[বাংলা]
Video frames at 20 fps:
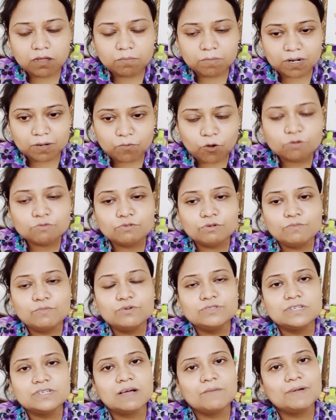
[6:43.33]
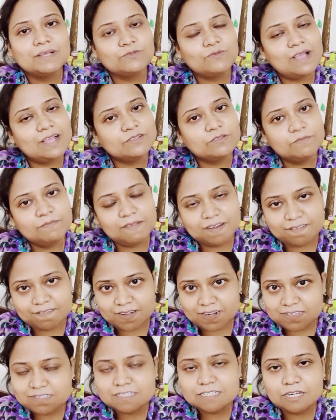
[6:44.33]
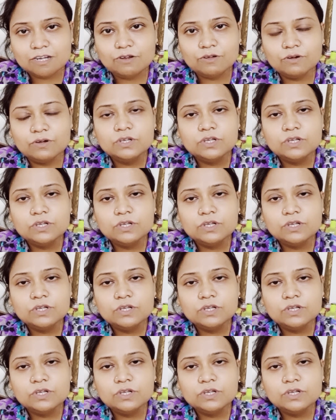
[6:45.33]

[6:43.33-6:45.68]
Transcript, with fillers: মানে বক্তব্য যে আমার তো একদম বেড রেস্ট ছিল